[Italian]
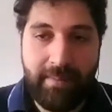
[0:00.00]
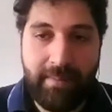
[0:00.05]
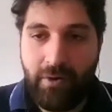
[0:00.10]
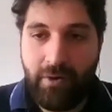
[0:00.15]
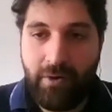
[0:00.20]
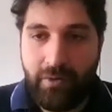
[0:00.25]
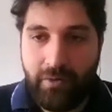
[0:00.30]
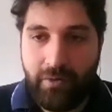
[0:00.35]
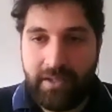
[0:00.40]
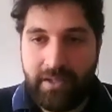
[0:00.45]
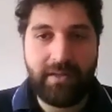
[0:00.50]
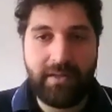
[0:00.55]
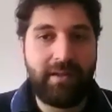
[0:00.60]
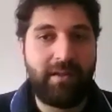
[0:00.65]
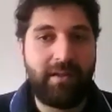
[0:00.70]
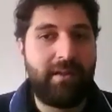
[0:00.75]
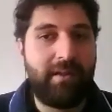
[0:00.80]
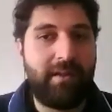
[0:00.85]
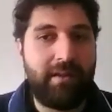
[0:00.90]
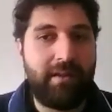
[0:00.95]
un
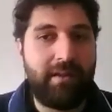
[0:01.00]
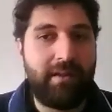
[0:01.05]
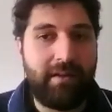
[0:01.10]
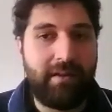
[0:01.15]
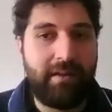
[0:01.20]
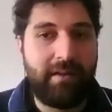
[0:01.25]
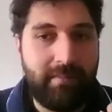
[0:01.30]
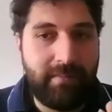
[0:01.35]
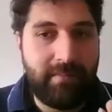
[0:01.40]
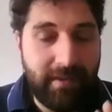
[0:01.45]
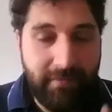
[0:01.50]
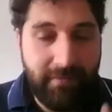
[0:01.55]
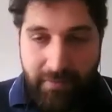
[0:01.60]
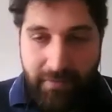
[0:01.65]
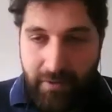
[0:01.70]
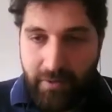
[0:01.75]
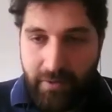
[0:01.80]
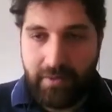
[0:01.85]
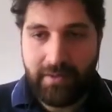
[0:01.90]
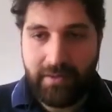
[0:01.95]
episodio di
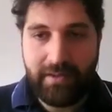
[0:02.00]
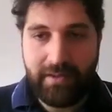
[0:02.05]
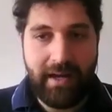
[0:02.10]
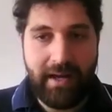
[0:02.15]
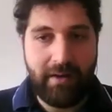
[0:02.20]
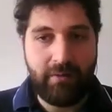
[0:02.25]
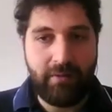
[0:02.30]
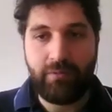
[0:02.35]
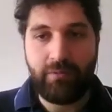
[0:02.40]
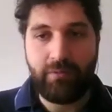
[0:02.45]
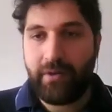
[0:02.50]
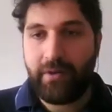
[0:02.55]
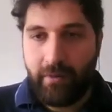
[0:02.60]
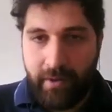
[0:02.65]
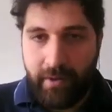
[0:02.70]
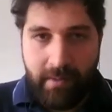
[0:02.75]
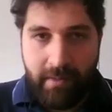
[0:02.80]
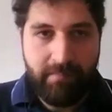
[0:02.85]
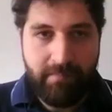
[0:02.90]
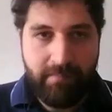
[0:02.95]

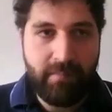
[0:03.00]
difficoltà, un